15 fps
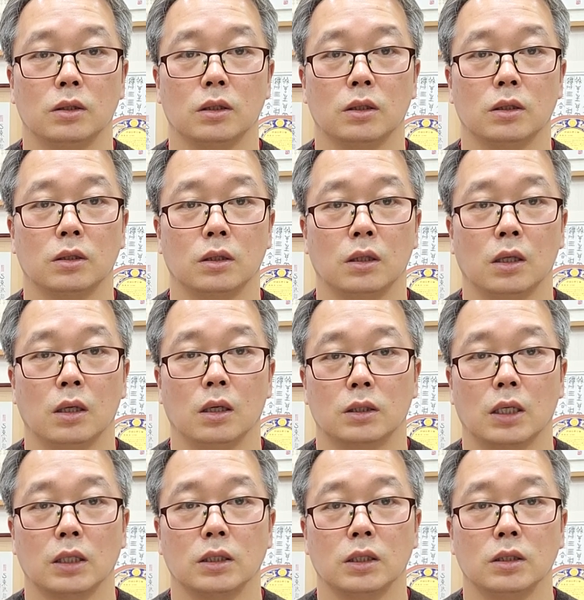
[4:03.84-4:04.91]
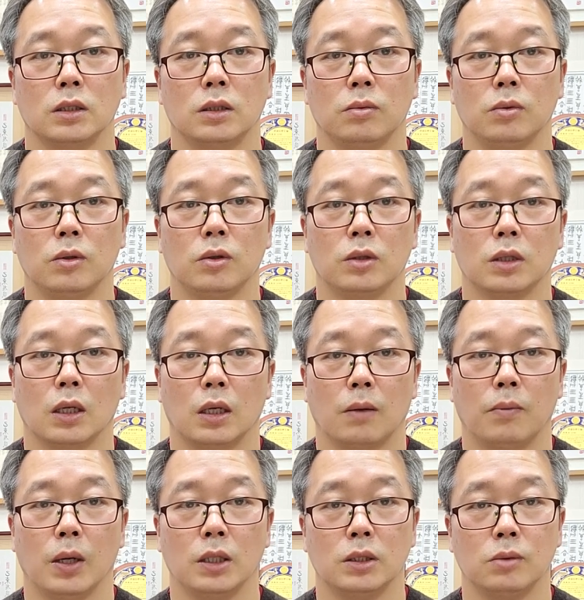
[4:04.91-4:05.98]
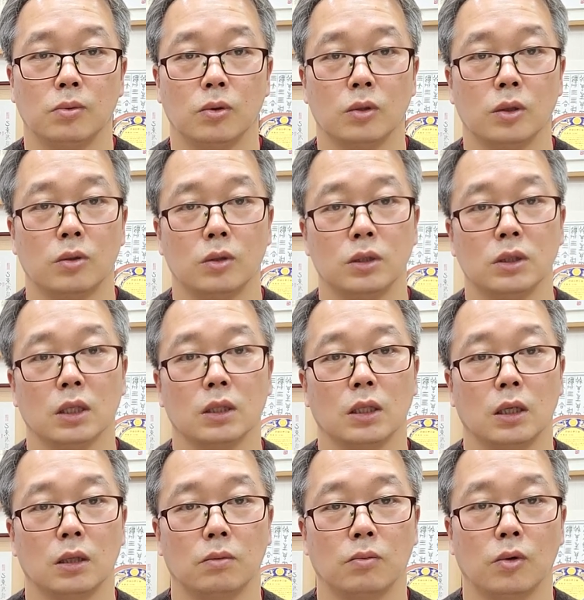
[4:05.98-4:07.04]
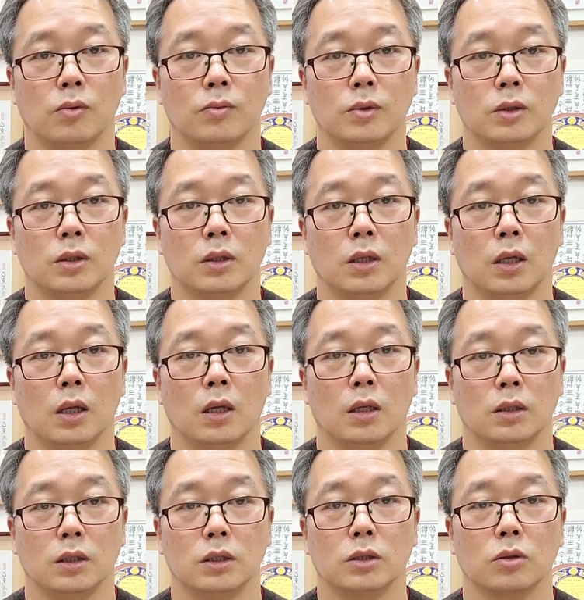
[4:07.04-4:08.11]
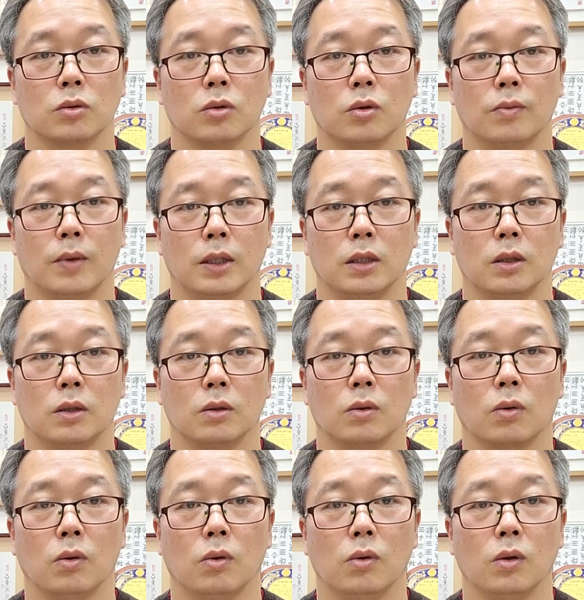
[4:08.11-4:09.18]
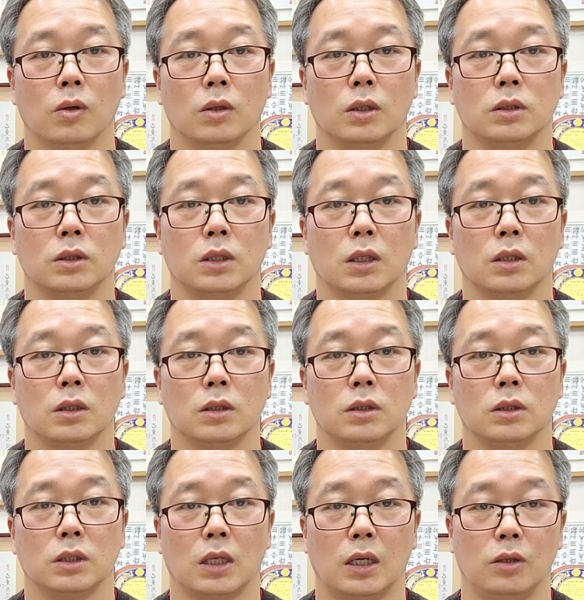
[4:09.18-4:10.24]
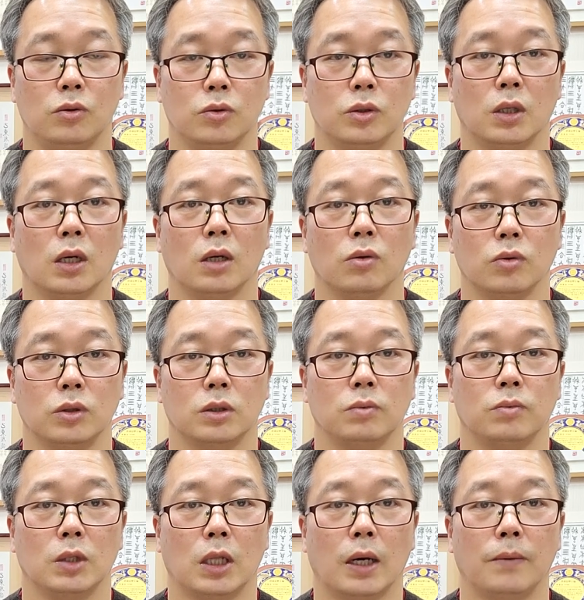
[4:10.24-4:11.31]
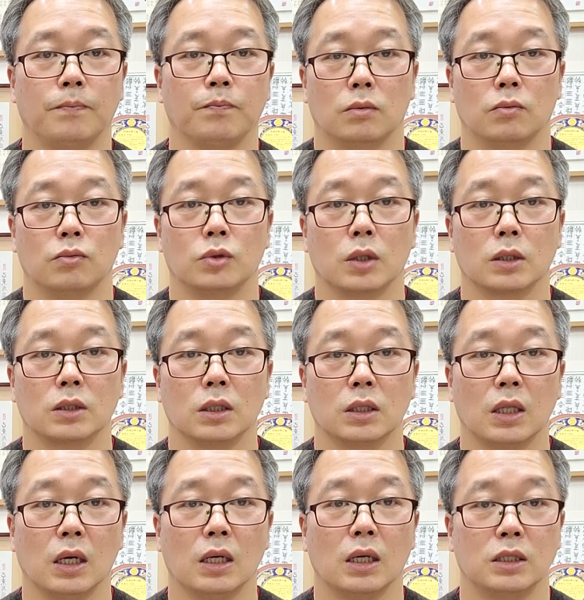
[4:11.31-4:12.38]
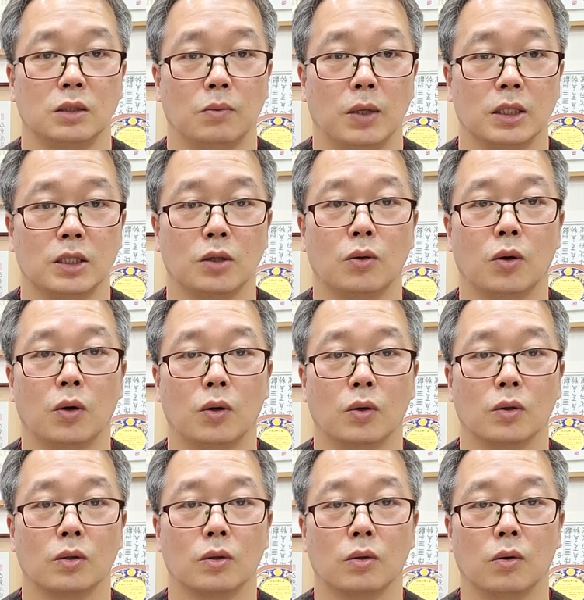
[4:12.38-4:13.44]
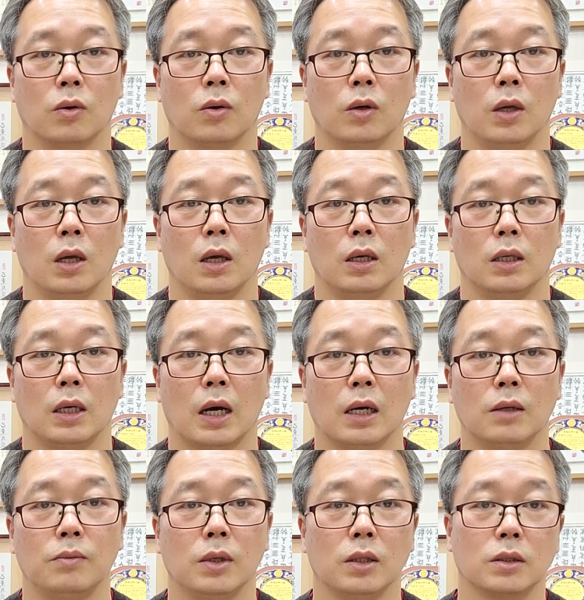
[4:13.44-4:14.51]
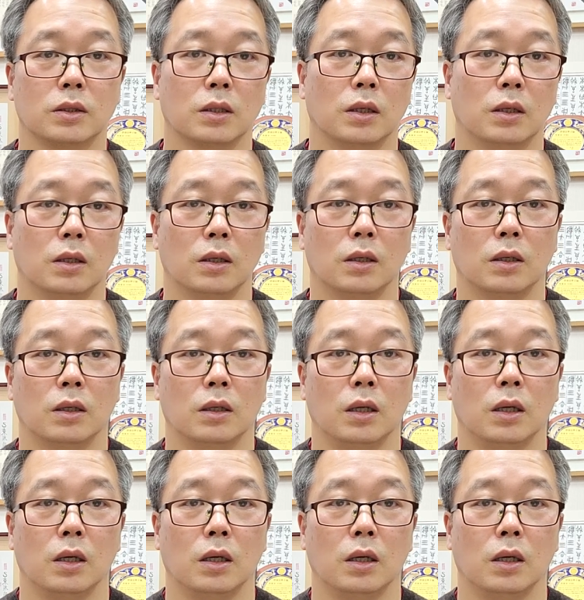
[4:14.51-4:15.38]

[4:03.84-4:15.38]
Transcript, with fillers: 저는 작년 11월 달에 85kg 이상 되는 몸을 이 정도로 만들었고 현재는 잘 유지하고 있습니다. 무작정 따라하지 마시고 그리고 약을 먹어서